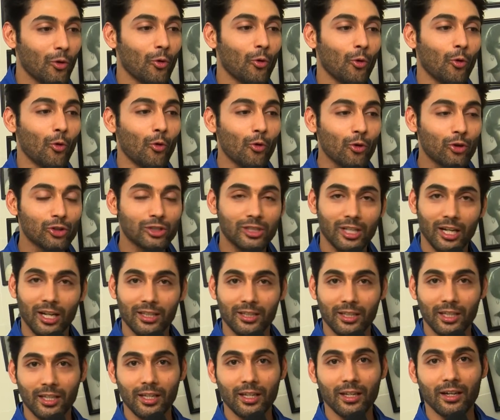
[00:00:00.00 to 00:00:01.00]
हूँ
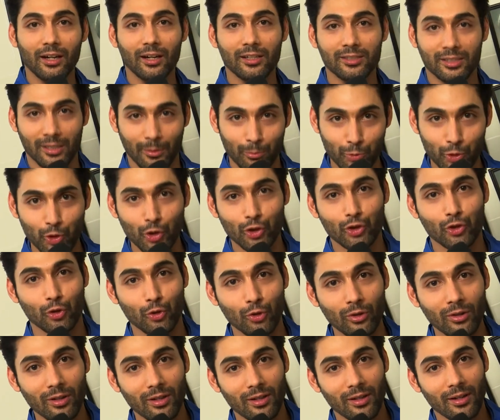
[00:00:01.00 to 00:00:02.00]
गुजराती समझू छू
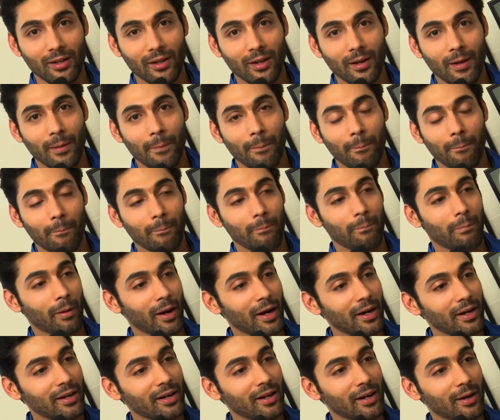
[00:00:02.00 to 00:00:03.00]

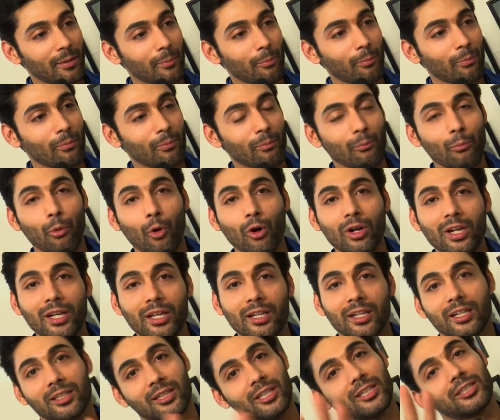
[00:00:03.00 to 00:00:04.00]
पर बोली
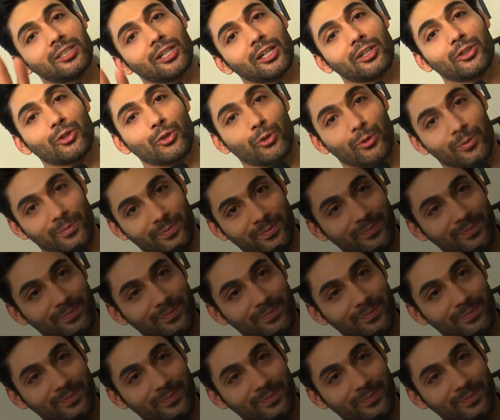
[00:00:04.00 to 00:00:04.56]
नहीं सकते